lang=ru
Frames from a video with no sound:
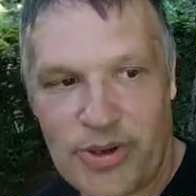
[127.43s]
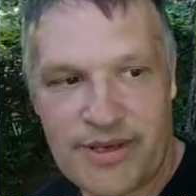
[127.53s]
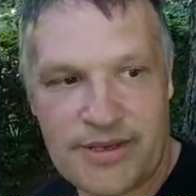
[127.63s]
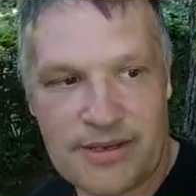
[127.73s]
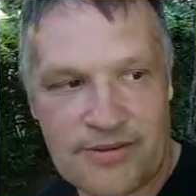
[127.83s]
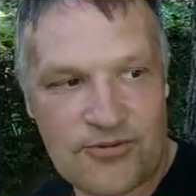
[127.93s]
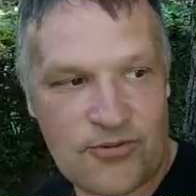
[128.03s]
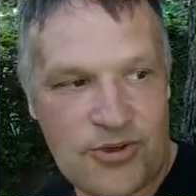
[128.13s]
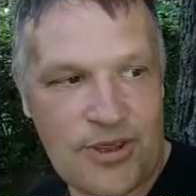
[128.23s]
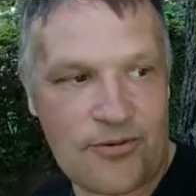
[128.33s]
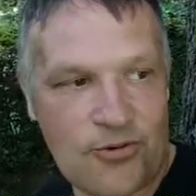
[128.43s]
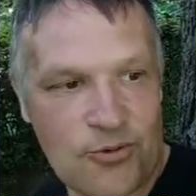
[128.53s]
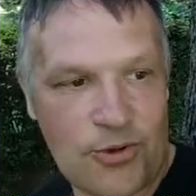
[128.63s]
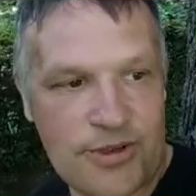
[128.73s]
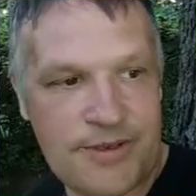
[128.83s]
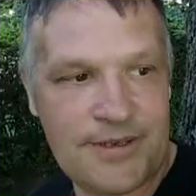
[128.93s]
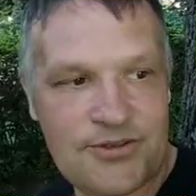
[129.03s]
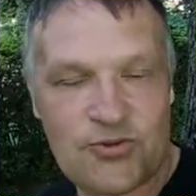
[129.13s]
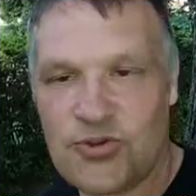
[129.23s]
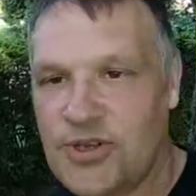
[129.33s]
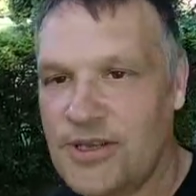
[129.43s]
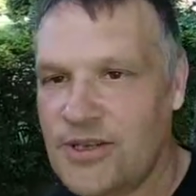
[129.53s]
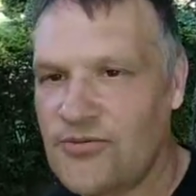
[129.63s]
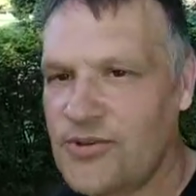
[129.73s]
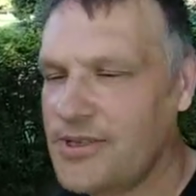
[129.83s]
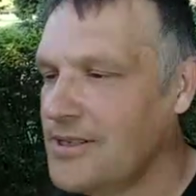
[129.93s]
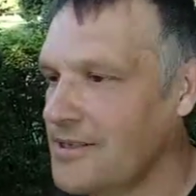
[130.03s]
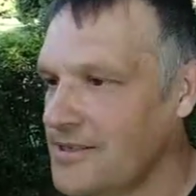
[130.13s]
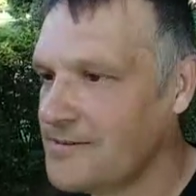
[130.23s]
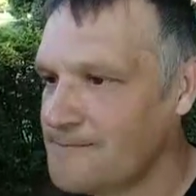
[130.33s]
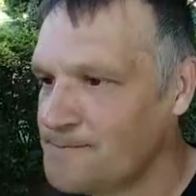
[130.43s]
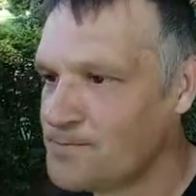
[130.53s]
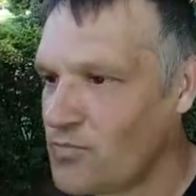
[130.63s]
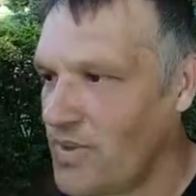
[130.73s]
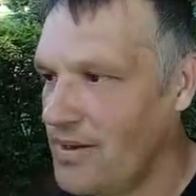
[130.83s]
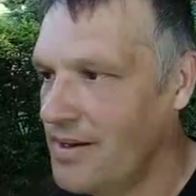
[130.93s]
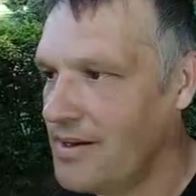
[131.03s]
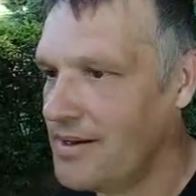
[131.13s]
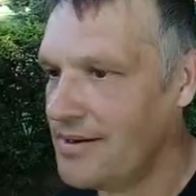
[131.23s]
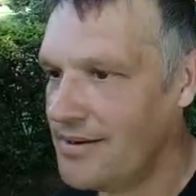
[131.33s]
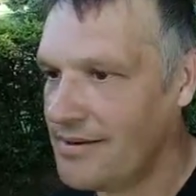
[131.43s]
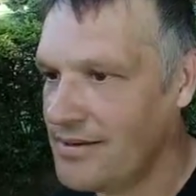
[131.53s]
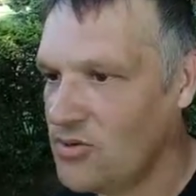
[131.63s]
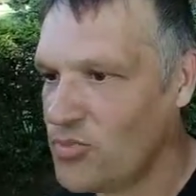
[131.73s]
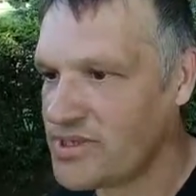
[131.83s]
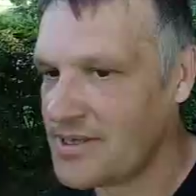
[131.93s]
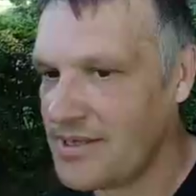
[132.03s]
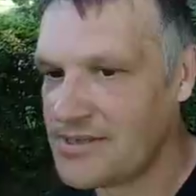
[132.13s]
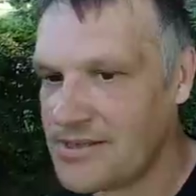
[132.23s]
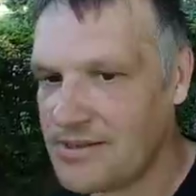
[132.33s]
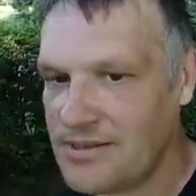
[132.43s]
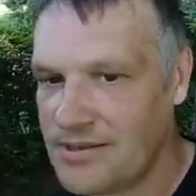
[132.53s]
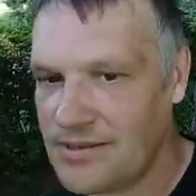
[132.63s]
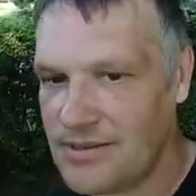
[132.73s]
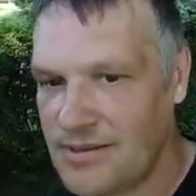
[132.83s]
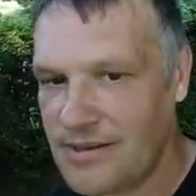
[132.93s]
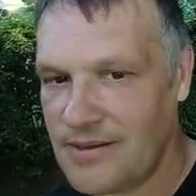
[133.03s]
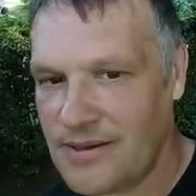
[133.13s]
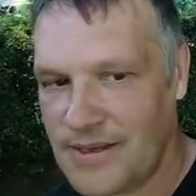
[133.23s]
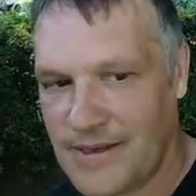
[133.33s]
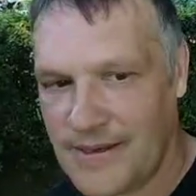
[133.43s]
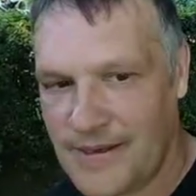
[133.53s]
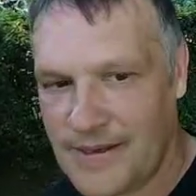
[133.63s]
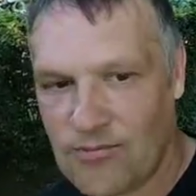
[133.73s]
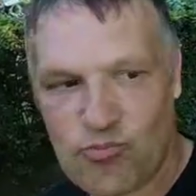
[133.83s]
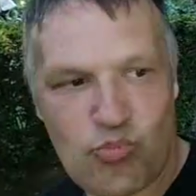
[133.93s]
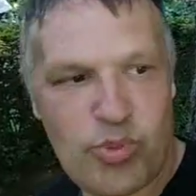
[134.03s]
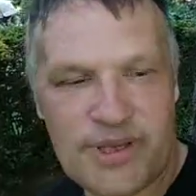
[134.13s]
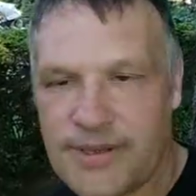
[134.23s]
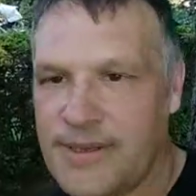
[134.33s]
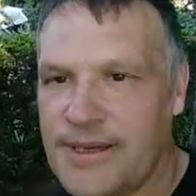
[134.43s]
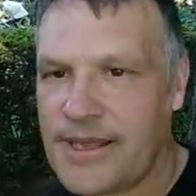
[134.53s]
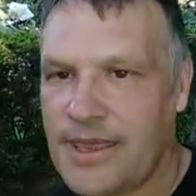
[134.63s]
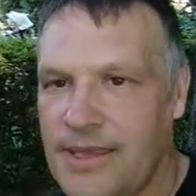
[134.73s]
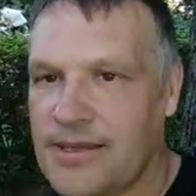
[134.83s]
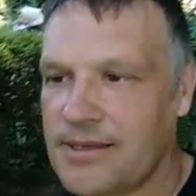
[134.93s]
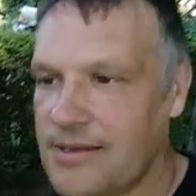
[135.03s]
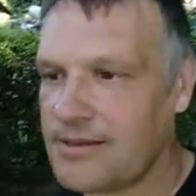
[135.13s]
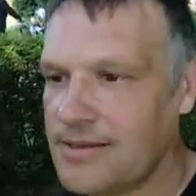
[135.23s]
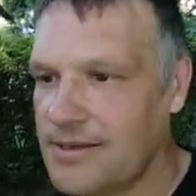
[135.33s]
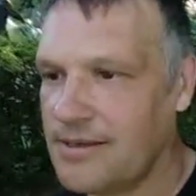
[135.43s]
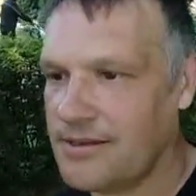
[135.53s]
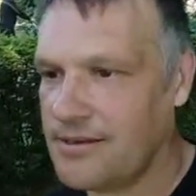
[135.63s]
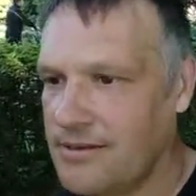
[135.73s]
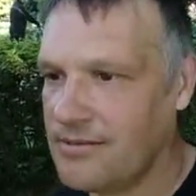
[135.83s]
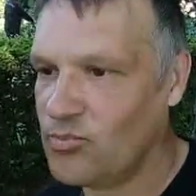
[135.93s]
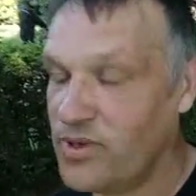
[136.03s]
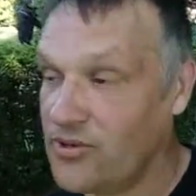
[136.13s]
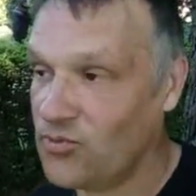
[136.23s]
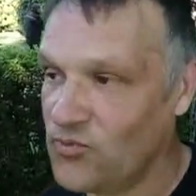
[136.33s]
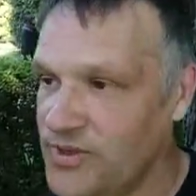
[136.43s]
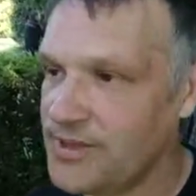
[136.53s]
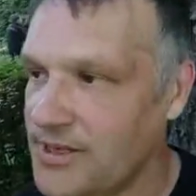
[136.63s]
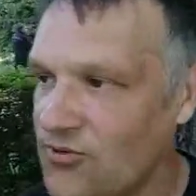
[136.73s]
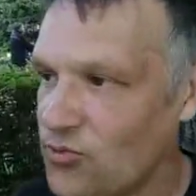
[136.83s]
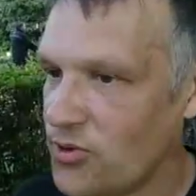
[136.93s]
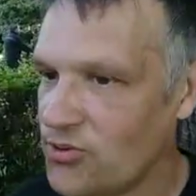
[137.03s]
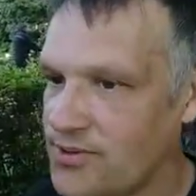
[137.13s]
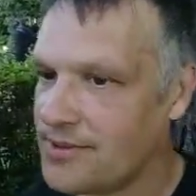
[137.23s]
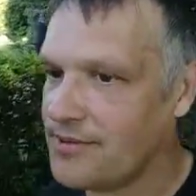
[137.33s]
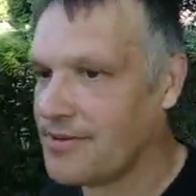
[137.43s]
пакет яровой вроде действует, деньги выделены, а непосредственно Бондаренко, да, и поэтому возникает вопрос,